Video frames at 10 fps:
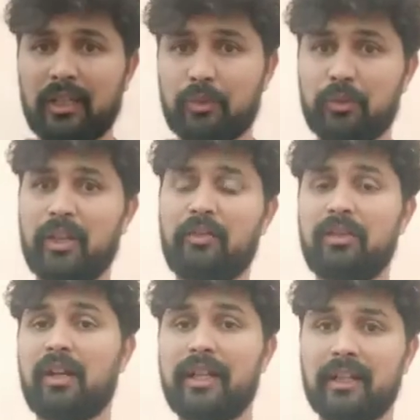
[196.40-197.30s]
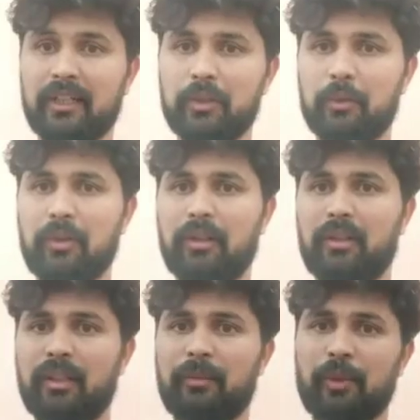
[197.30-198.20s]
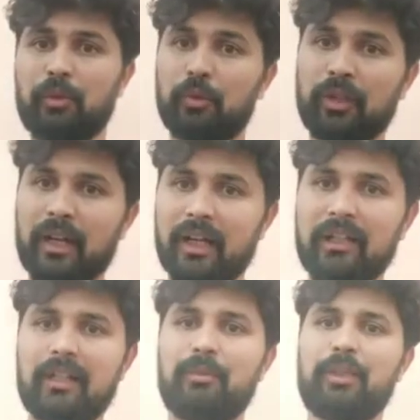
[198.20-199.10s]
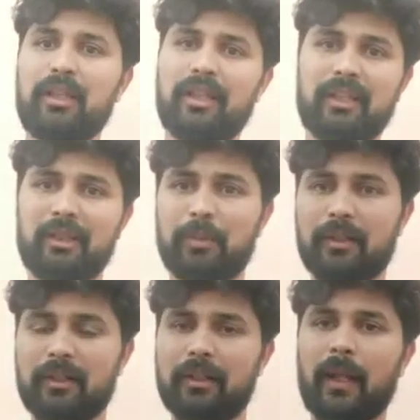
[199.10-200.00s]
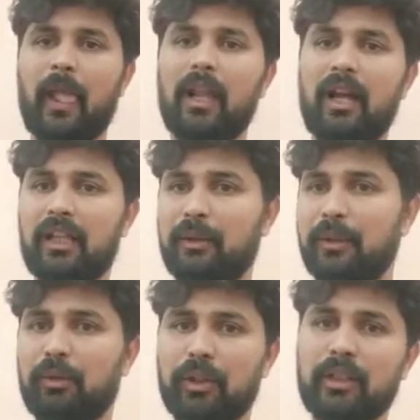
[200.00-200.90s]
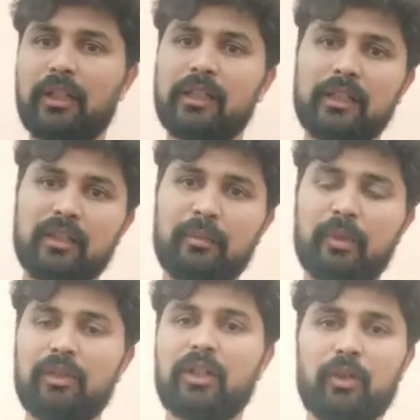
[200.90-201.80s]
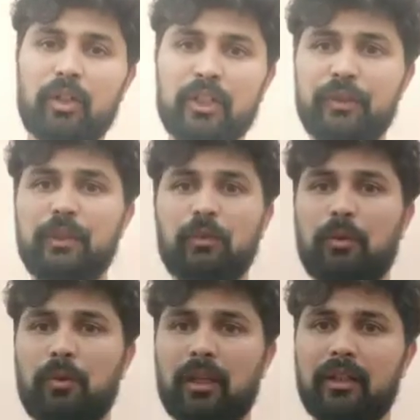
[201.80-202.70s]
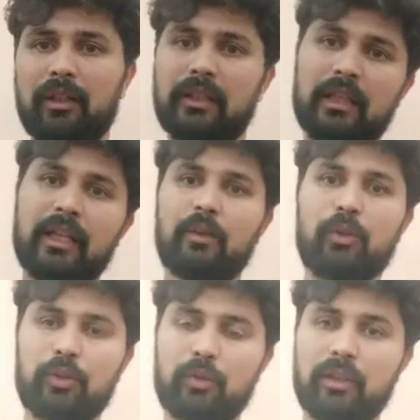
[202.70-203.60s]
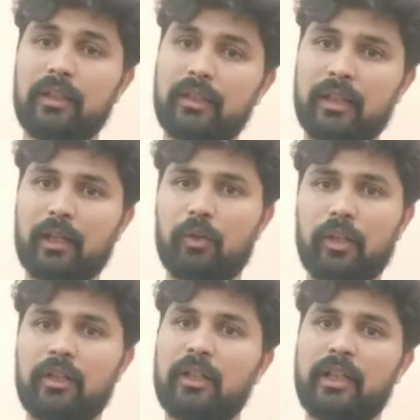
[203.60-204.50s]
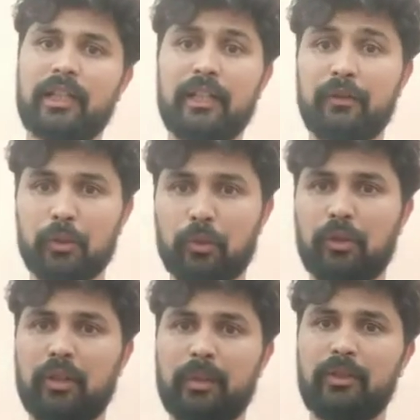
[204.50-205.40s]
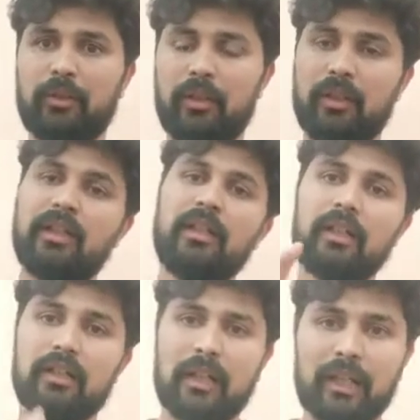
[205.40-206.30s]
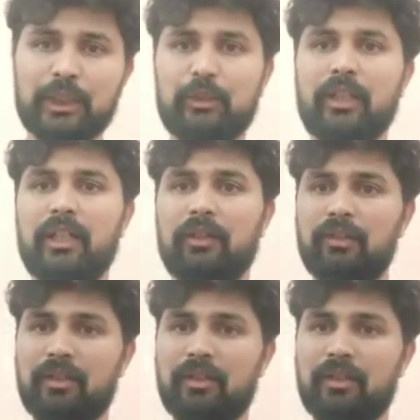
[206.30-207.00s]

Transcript: அந்த குதிரையை வந்து ரைடு கற்றுக் கொடுக்குறது அது வந்து குதிரையை அடக்கிற மாதிரி அந்த இது பண்ணுறது அதுக்கப்புறம் அந்த குதிரை இதாக இருந்தாலுமே வந்து தன்னோட இதை விட்டு கொடுக்கக்கூடாது இதுதான் என்னோட தொழில் இதுதான் எங்களோட இதை நாங்கள் இதையே விட்டு கொடுக்கணும் அப்படின்னு சொல்லுது லாஸ்ட் வரையும் அதில்